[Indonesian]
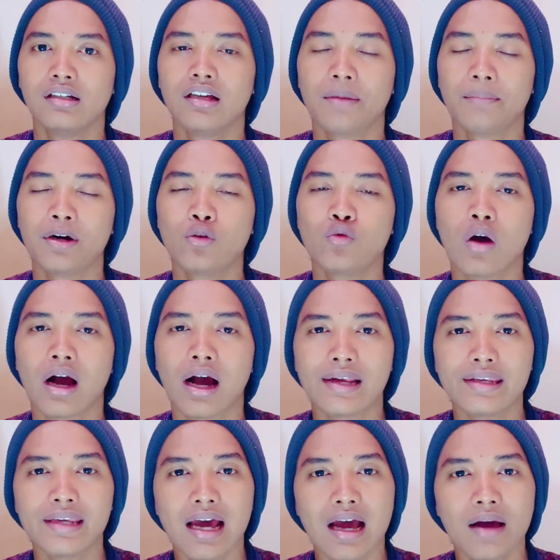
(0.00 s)
yang
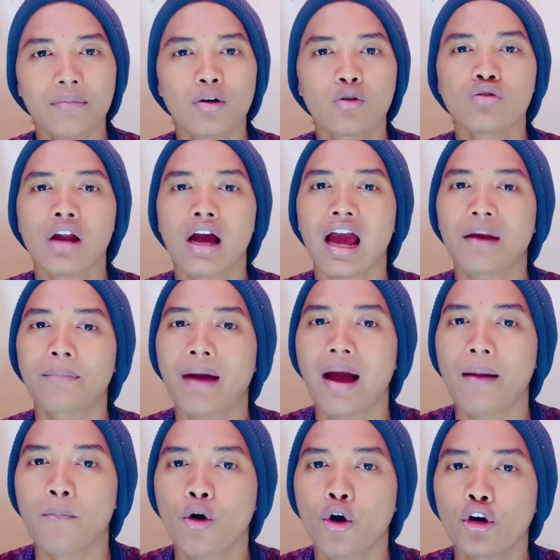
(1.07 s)
menduakannya menggunakan
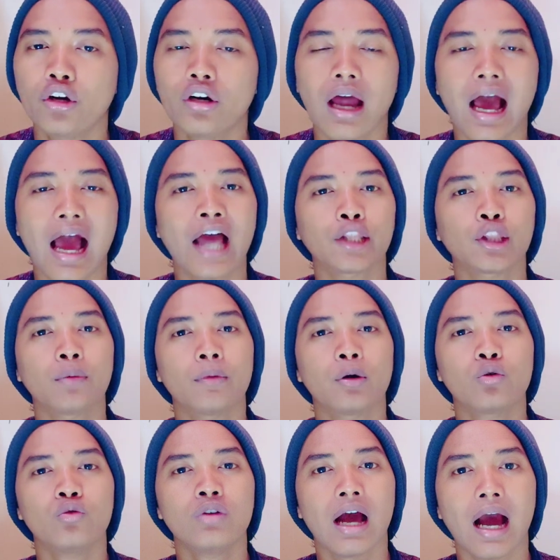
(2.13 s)
mamon atau
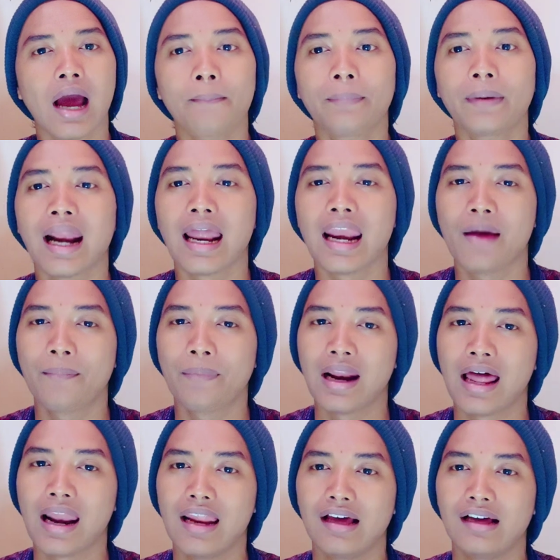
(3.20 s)
menggunakan
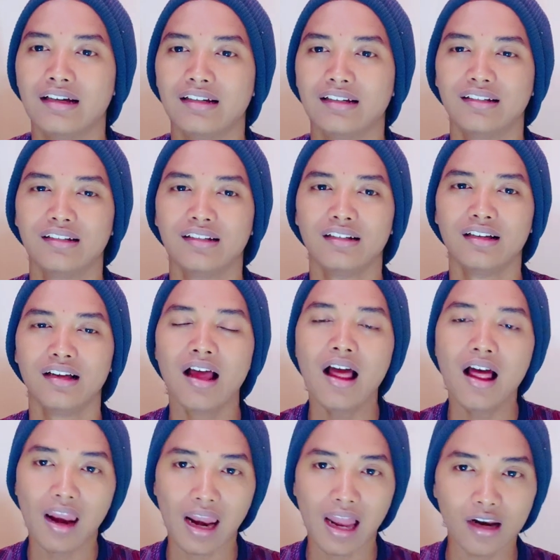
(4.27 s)
berhala-berhala
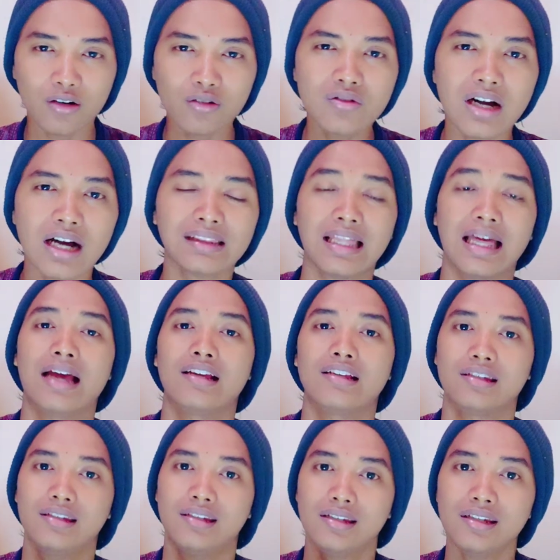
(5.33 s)
lalu kata
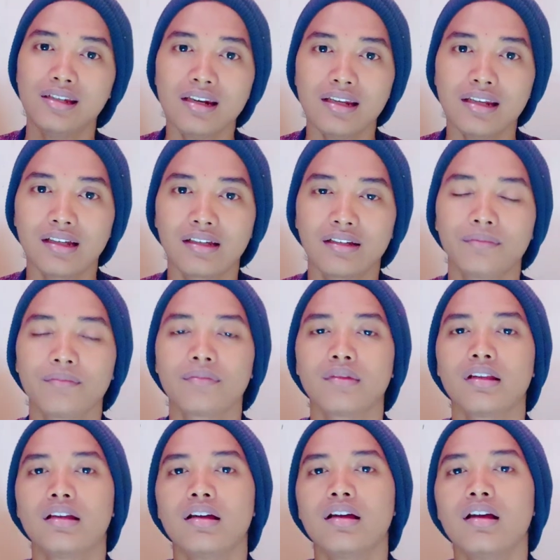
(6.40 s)
syirik
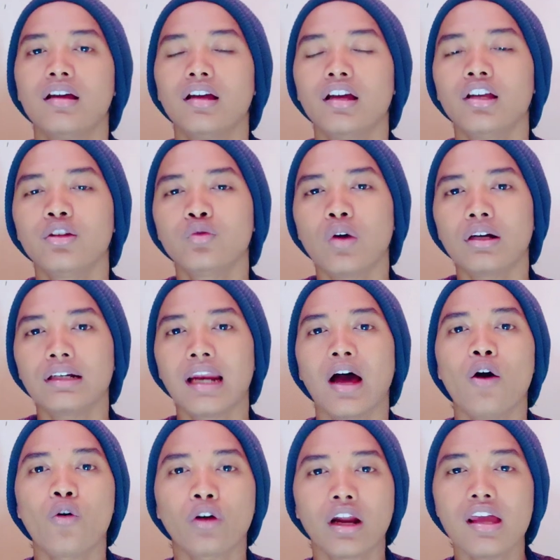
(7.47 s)
itu
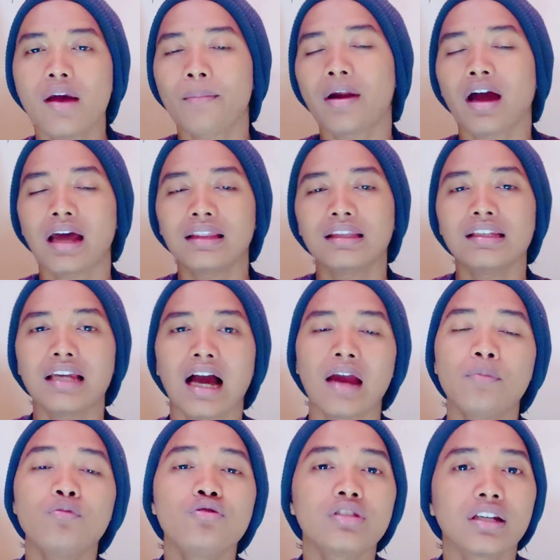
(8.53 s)
adalah orang yang melakukan
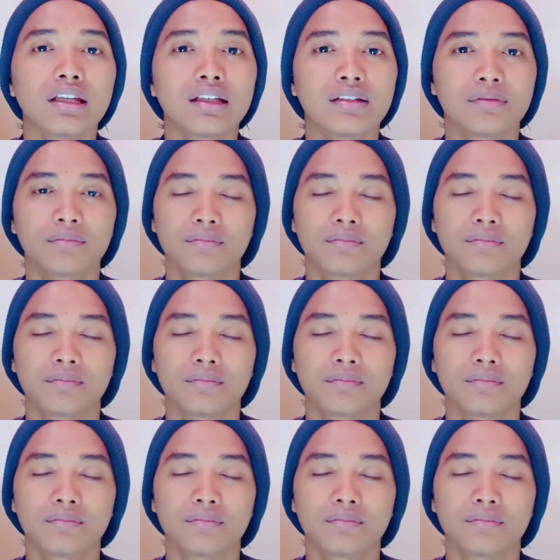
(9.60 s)
tindakan musyrik